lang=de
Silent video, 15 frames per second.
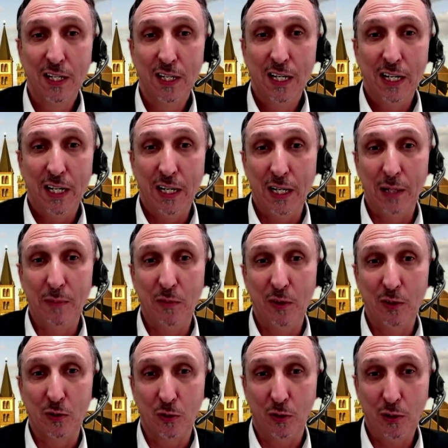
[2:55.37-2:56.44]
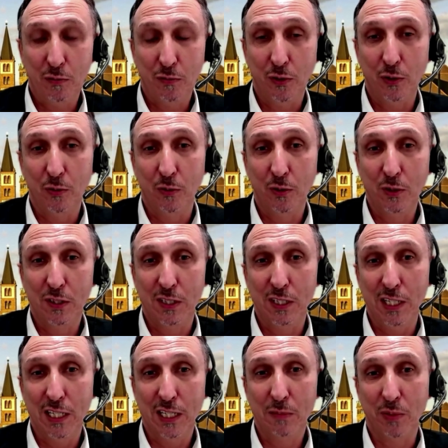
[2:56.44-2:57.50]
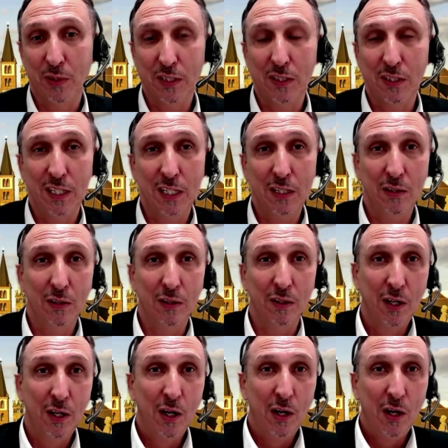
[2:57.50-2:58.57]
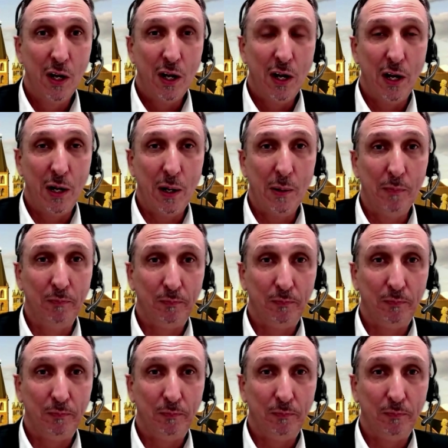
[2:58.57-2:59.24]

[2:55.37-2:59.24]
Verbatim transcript: ähm, soll von uns die Ehrenpräsidenten ähm,